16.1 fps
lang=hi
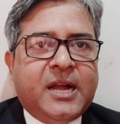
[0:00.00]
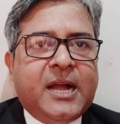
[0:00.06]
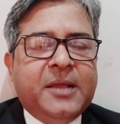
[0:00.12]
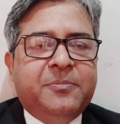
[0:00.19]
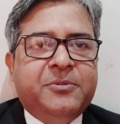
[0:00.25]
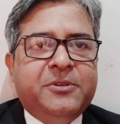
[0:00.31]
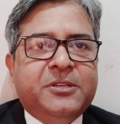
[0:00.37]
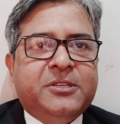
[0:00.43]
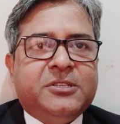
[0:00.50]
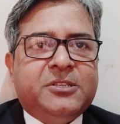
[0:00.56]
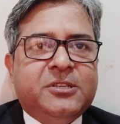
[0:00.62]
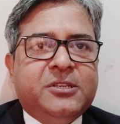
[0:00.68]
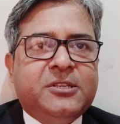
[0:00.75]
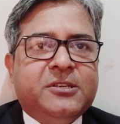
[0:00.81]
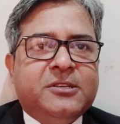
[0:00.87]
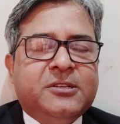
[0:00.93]
आईपी
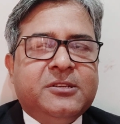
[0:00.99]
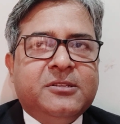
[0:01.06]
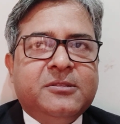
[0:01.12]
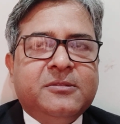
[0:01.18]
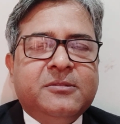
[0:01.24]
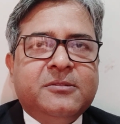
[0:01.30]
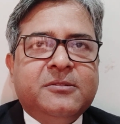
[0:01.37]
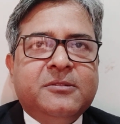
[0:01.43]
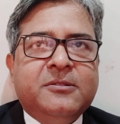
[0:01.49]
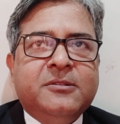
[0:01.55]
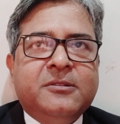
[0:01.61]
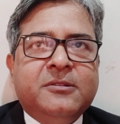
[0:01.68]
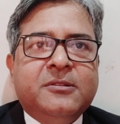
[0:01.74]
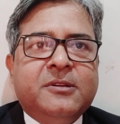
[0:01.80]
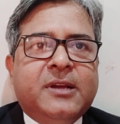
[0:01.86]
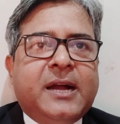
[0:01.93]
स्ट्रीट
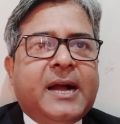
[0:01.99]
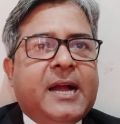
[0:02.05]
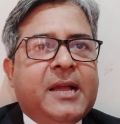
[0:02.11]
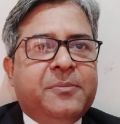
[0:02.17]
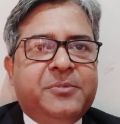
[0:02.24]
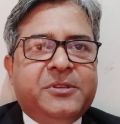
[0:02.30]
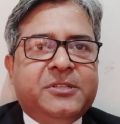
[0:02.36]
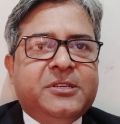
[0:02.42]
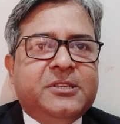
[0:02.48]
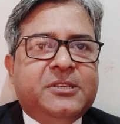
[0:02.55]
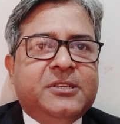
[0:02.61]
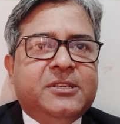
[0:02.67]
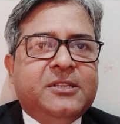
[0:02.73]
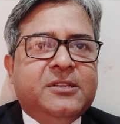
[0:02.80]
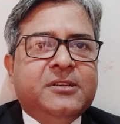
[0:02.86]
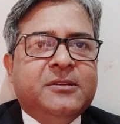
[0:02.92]

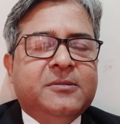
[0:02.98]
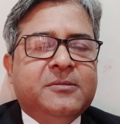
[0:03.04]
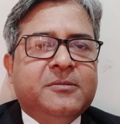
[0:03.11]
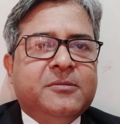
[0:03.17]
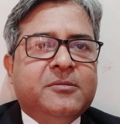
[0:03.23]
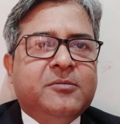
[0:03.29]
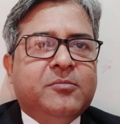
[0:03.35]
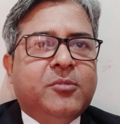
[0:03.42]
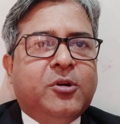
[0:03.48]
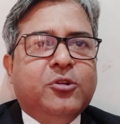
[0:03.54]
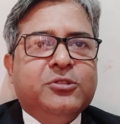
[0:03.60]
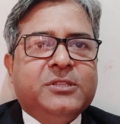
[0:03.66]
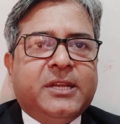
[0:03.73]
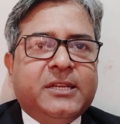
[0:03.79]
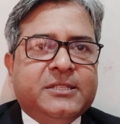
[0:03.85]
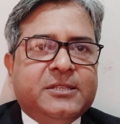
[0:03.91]
आईपीसीटी
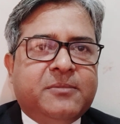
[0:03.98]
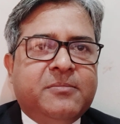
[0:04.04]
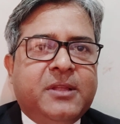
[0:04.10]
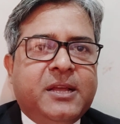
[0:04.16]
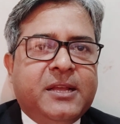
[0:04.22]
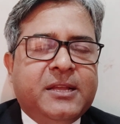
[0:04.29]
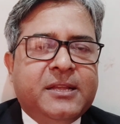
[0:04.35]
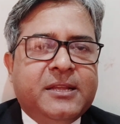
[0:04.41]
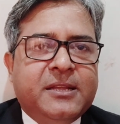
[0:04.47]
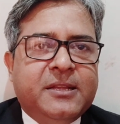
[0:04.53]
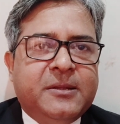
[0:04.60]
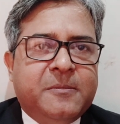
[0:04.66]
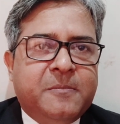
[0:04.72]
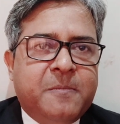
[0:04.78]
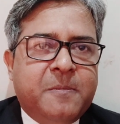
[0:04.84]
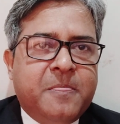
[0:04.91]
बहुत सारे शब्द आए
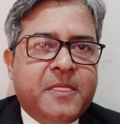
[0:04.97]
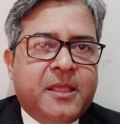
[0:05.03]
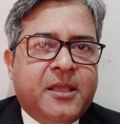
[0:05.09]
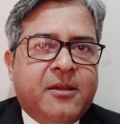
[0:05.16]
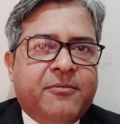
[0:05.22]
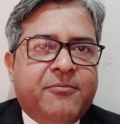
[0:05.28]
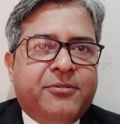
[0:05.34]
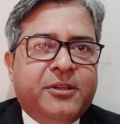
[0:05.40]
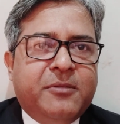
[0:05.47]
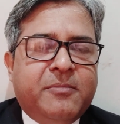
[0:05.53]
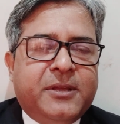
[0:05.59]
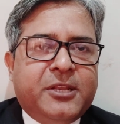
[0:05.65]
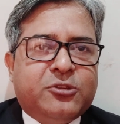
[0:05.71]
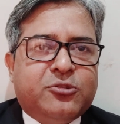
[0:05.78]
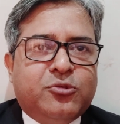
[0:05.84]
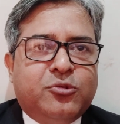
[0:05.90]
फिर
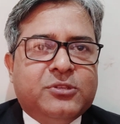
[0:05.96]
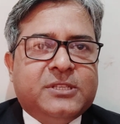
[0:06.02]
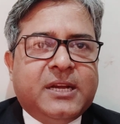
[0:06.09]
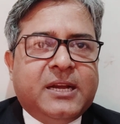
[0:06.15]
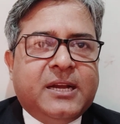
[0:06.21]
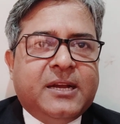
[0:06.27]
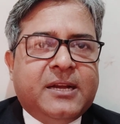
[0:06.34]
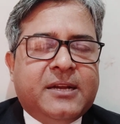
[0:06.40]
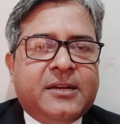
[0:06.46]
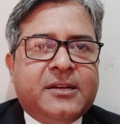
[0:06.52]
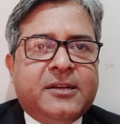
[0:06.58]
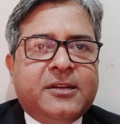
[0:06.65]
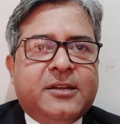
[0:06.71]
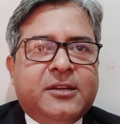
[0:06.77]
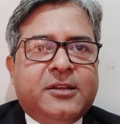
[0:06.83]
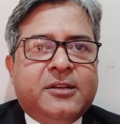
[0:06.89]
मैंने सोचा
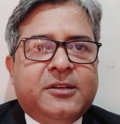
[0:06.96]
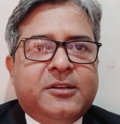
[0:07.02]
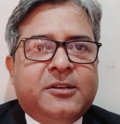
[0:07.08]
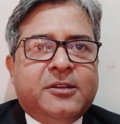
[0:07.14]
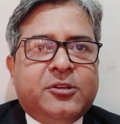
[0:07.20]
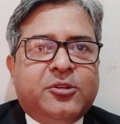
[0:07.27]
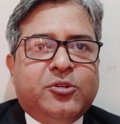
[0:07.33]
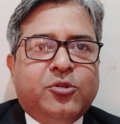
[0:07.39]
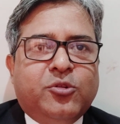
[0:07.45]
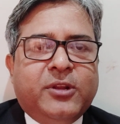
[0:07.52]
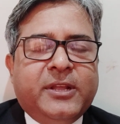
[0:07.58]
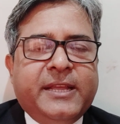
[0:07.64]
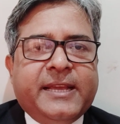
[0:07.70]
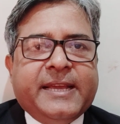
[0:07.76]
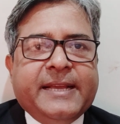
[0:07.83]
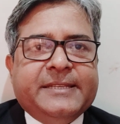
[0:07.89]
क्यों न
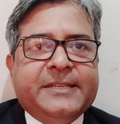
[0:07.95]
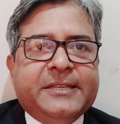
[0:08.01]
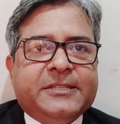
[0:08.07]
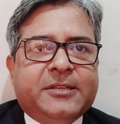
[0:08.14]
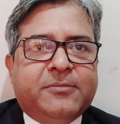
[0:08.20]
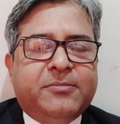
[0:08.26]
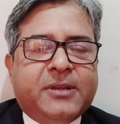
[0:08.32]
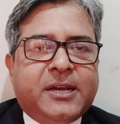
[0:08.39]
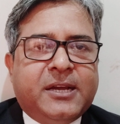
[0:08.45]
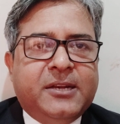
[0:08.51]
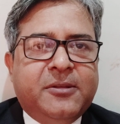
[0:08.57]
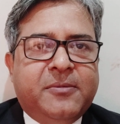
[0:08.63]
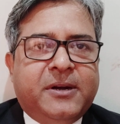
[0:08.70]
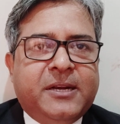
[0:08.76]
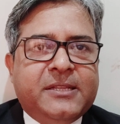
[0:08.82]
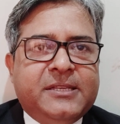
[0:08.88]
एक ऐसे शब्द का
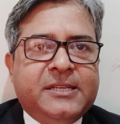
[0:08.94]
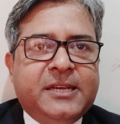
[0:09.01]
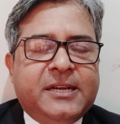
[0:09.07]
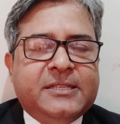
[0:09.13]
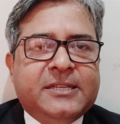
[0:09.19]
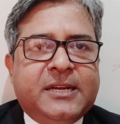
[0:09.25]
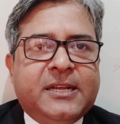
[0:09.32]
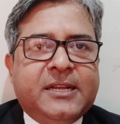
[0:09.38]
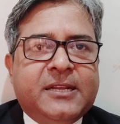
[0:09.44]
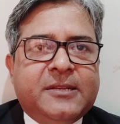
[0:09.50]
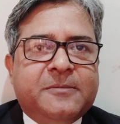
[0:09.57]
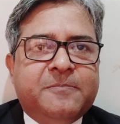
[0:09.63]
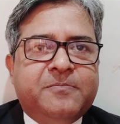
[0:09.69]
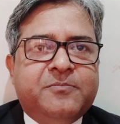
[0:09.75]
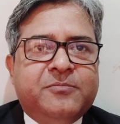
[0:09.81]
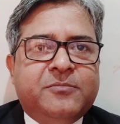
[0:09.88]
निर्माण किया जाए
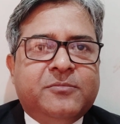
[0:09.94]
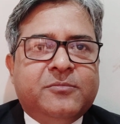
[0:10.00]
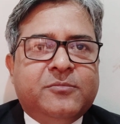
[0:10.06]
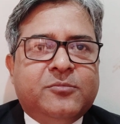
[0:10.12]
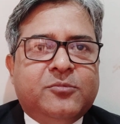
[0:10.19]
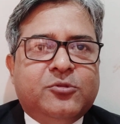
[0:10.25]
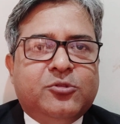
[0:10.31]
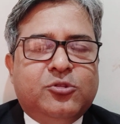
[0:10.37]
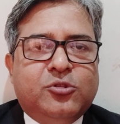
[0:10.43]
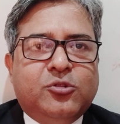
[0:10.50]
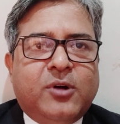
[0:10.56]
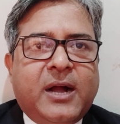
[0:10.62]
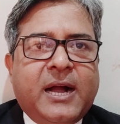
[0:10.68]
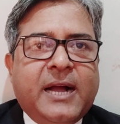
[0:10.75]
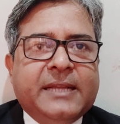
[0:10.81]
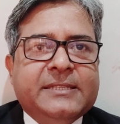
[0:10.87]
जो
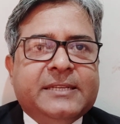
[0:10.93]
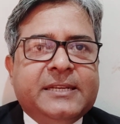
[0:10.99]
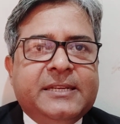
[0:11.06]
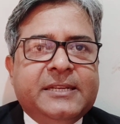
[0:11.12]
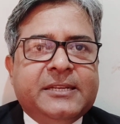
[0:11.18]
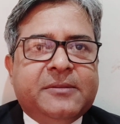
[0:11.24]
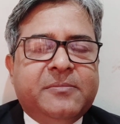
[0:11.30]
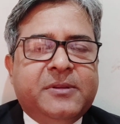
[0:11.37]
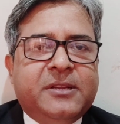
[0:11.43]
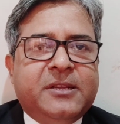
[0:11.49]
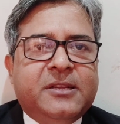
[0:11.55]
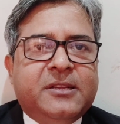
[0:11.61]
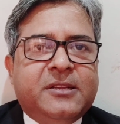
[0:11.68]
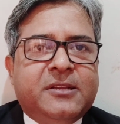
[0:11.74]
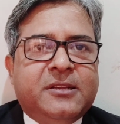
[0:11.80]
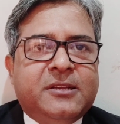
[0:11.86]
आज के डेट
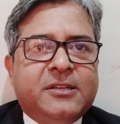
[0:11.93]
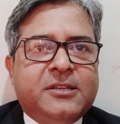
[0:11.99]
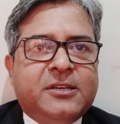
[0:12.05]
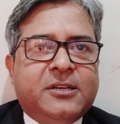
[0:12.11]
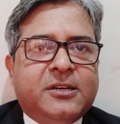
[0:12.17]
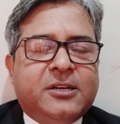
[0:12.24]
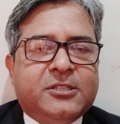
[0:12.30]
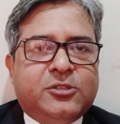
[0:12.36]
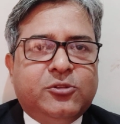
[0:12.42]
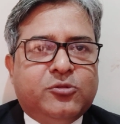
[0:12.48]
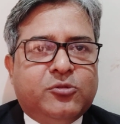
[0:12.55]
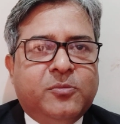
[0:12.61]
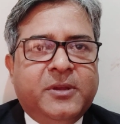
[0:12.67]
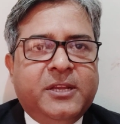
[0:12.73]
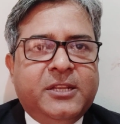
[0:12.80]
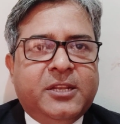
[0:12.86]
में
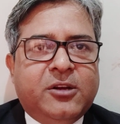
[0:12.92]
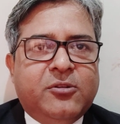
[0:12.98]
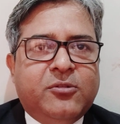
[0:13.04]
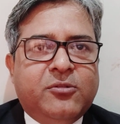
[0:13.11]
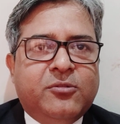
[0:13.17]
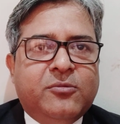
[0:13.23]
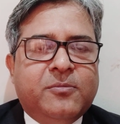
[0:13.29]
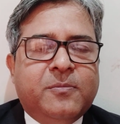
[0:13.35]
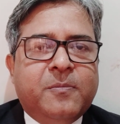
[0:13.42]
अस्तित्व में ही ना हो